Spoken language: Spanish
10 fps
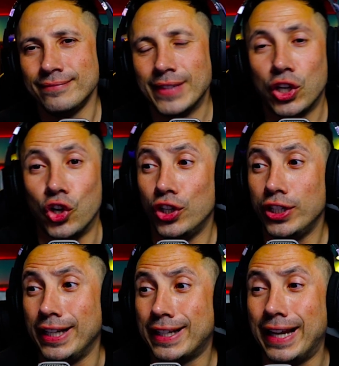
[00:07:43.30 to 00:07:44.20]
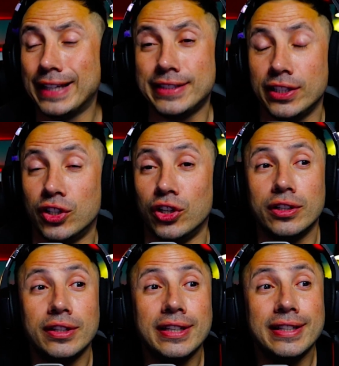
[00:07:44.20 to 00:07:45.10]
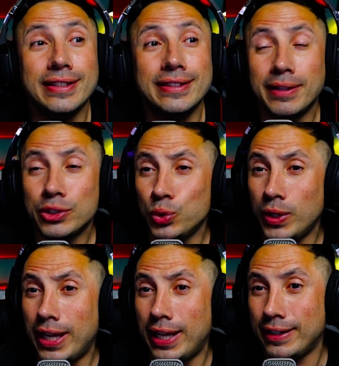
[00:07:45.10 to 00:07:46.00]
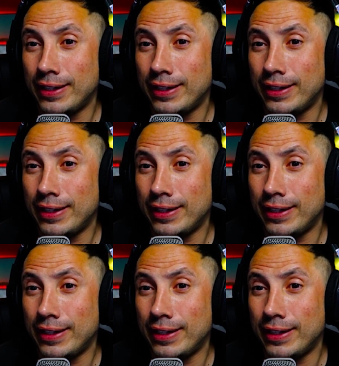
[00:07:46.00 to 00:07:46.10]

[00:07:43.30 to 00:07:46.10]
Con el eh, clásico, y te va a ayudar.